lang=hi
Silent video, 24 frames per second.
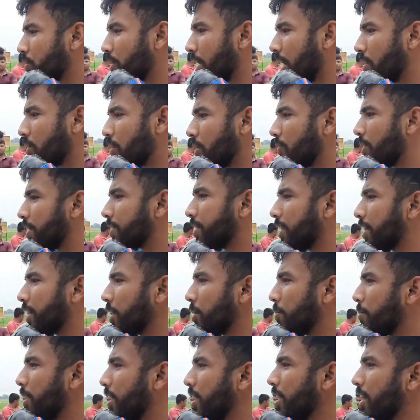चुका है
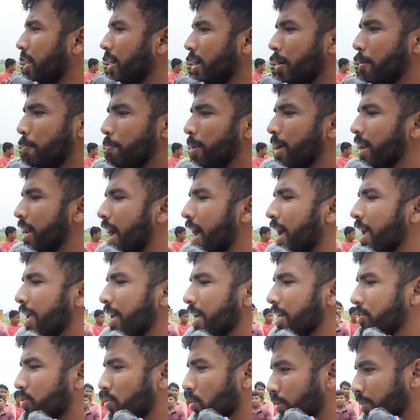यूनिवर्सिटी में बिना
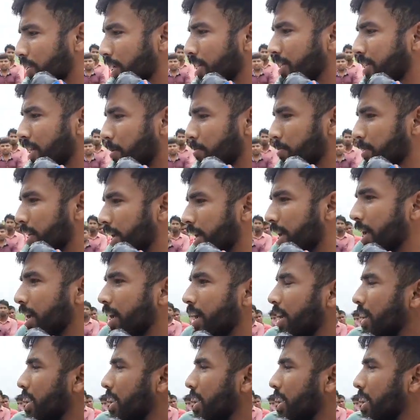ये सोचे समझे